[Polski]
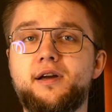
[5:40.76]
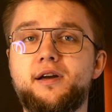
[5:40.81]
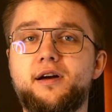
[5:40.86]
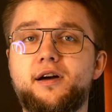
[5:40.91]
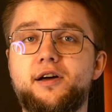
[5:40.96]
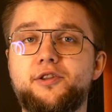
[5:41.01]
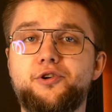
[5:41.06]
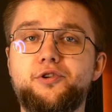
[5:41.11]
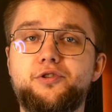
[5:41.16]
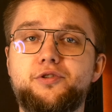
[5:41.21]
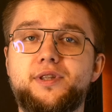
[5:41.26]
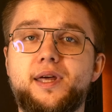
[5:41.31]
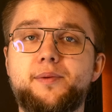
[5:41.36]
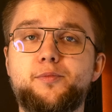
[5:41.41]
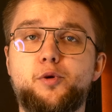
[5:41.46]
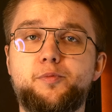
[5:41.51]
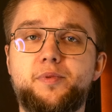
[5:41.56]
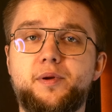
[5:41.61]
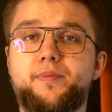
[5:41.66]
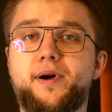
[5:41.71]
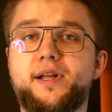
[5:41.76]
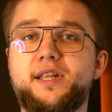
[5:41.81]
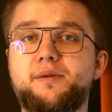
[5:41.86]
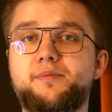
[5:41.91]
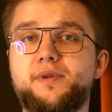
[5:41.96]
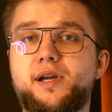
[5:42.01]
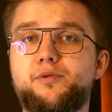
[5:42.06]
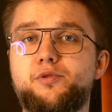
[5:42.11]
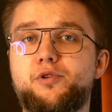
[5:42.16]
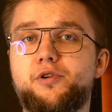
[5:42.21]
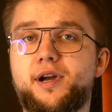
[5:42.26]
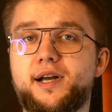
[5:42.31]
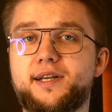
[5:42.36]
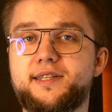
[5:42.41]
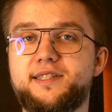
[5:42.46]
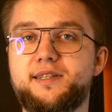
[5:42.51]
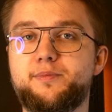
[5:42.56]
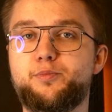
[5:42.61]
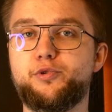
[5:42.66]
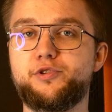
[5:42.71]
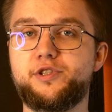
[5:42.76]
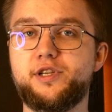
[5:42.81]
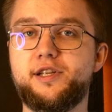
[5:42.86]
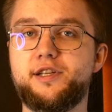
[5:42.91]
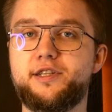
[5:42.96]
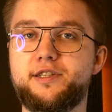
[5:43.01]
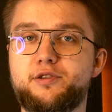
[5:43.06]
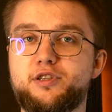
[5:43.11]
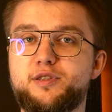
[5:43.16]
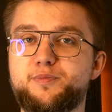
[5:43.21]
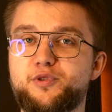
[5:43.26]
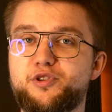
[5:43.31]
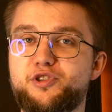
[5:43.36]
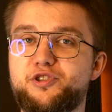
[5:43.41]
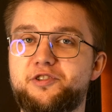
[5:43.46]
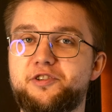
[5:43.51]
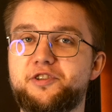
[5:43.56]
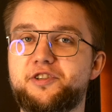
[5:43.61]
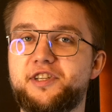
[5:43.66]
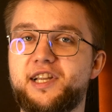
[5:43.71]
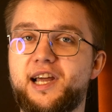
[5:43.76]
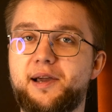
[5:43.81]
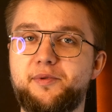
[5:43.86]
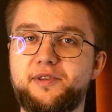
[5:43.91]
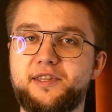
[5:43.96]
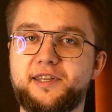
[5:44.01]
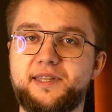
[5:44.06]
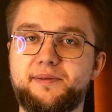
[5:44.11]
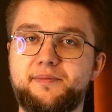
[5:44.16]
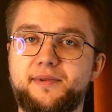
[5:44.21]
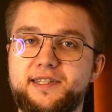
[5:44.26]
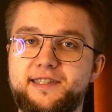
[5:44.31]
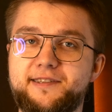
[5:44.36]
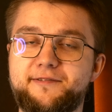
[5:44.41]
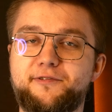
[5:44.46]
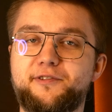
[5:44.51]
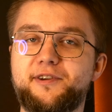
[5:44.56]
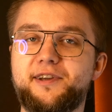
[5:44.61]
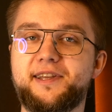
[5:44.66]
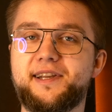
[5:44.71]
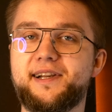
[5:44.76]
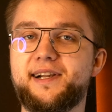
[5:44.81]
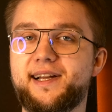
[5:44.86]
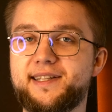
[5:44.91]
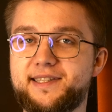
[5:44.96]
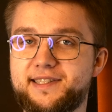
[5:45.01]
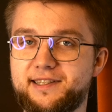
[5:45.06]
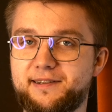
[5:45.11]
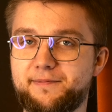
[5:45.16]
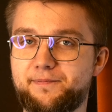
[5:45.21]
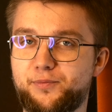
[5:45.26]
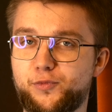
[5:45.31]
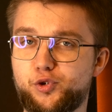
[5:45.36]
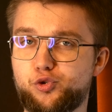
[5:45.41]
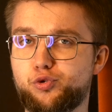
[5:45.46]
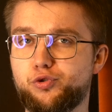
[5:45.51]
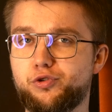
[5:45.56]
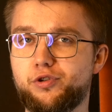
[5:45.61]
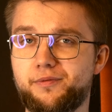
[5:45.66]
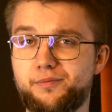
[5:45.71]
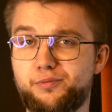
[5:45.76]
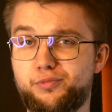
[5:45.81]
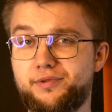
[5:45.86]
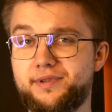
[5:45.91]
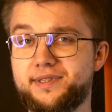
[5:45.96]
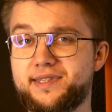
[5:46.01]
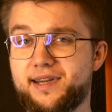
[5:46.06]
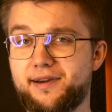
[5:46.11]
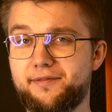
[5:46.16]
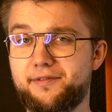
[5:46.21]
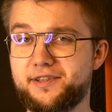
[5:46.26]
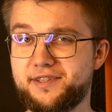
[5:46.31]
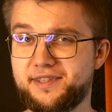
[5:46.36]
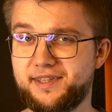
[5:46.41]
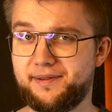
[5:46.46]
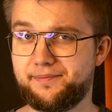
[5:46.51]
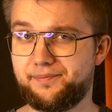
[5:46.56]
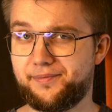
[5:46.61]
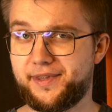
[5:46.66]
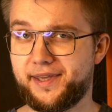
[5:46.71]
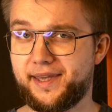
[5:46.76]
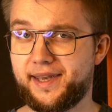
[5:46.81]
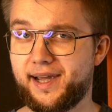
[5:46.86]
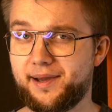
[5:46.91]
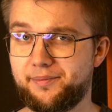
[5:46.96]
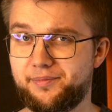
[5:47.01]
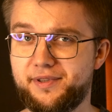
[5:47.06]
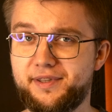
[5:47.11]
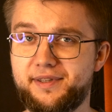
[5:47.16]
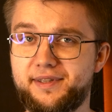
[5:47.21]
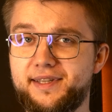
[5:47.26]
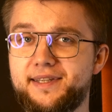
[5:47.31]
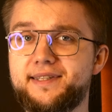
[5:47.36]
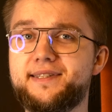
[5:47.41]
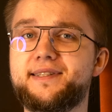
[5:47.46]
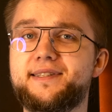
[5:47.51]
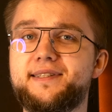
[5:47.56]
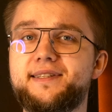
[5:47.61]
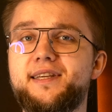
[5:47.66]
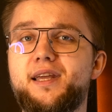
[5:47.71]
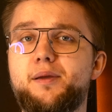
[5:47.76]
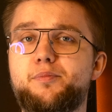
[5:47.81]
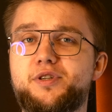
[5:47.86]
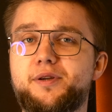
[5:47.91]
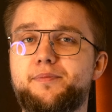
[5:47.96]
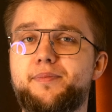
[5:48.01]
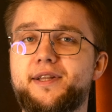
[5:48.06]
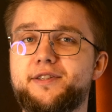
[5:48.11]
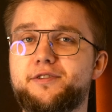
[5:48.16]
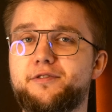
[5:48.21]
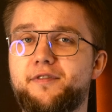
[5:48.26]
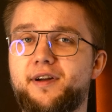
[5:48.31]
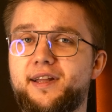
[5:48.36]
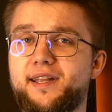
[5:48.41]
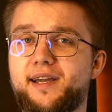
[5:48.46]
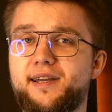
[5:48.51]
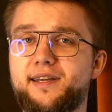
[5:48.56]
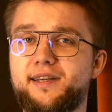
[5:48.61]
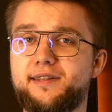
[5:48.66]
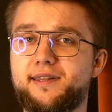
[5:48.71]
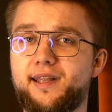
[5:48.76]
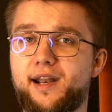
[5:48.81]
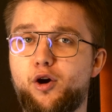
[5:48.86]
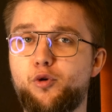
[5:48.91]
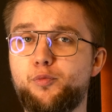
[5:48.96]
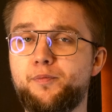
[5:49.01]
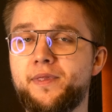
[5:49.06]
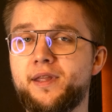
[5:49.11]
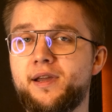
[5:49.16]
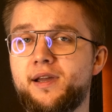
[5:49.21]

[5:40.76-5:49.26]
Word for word: E, no i to tam obie panie miały okazję podzielić się spostrzeżeniami na temat swojej relacji. Doszło do błyskawicznej terapii niscy i przepracowania jej traum.